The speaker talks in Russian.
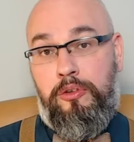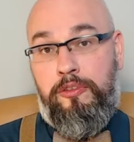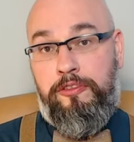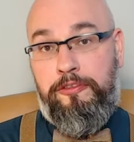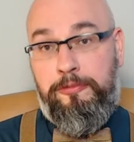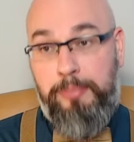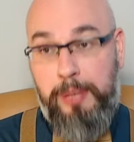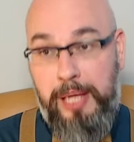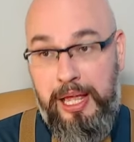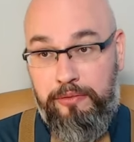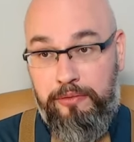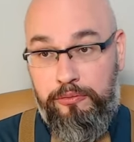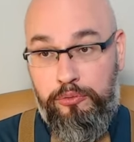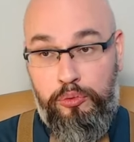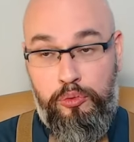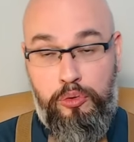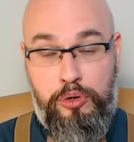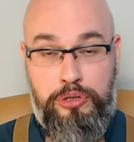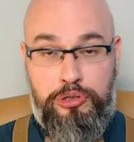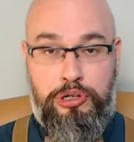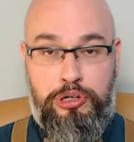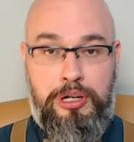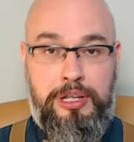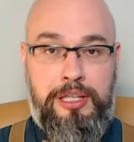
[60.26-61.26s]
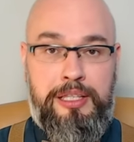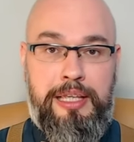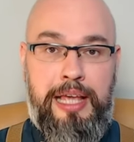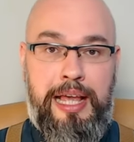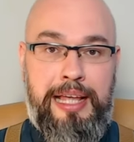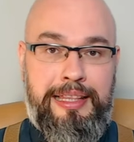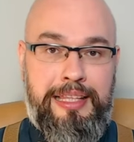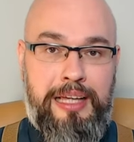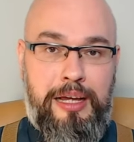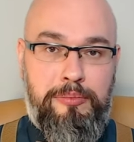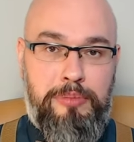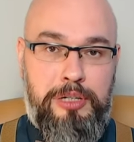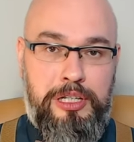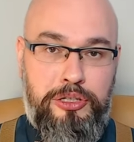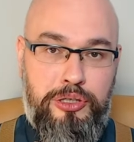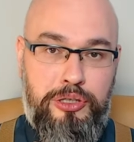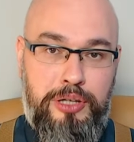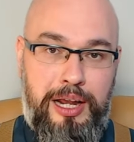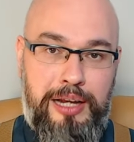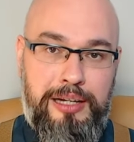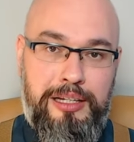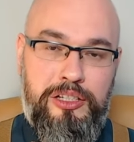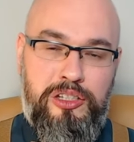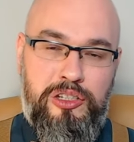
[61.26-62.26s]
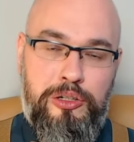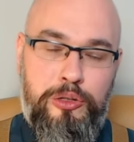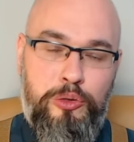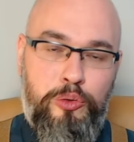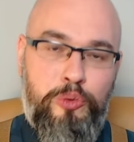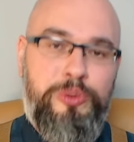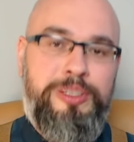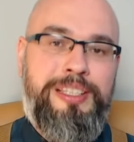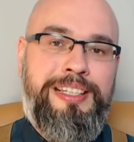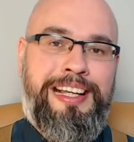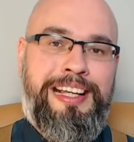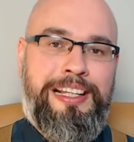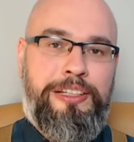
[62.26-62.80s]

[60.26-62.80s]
в первую очередь это обращались люди,